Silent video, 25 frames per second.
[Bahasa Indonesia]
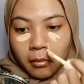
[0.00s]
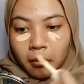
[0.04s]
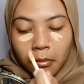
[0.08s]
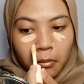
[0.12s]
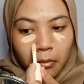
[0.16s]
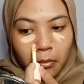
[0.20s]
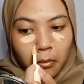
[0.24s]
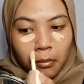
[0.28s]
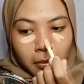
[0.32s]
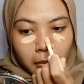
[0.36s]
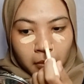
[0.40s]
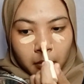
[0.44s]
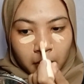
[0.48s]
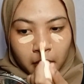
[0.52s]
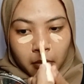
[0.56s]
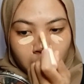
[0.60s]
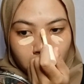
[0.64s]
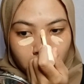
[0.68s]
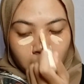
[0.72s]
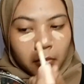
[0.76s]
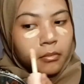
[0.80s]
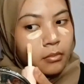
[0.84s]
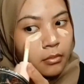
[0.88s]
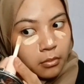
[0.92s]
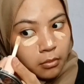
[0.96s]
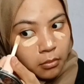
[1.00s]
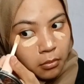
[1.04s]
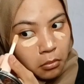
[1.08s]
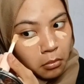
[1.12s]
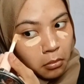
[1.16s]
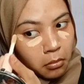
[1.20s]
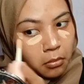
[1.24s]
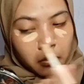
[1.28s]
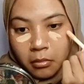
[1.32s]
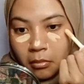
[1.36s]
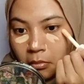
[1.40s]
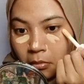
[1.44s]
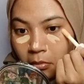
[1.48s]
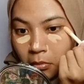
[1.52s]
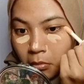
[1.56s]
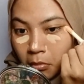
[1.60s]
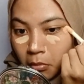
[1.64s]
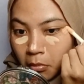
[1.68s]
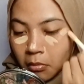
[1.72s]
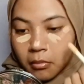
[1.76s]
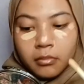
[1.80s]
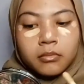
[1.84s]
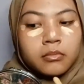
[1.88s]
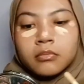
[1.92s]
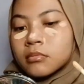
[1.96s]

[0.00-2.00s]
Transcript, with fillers: sponge pakai sponge terus